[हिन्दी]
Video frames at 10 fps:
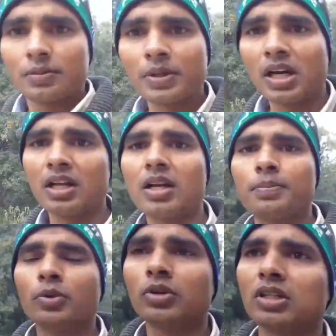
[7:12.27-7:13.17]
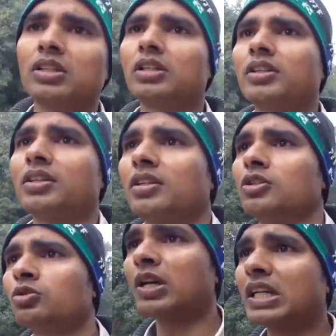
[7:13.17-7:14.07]
फ़िलहाल आप लोग
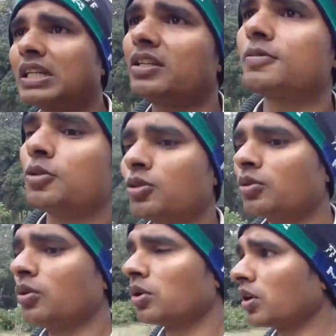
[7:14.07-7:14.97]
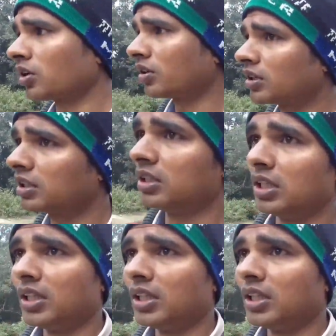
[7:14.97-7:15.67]
इन्जॉय करिए इस वीडियो को और